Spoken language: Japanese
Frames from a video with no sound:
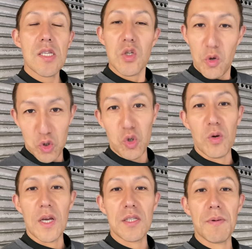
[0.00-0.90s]
よろしくお
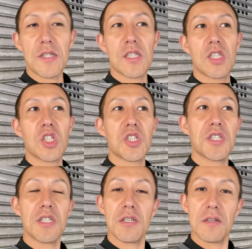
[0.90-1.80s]
願いしま
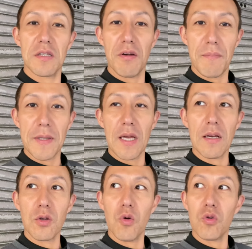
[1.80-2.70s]
すではまた
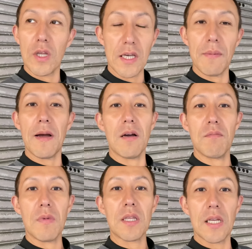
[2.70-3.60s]
今日できれば
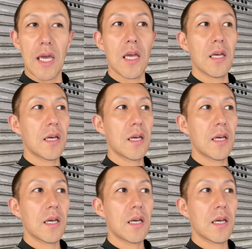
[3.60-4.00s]
またね、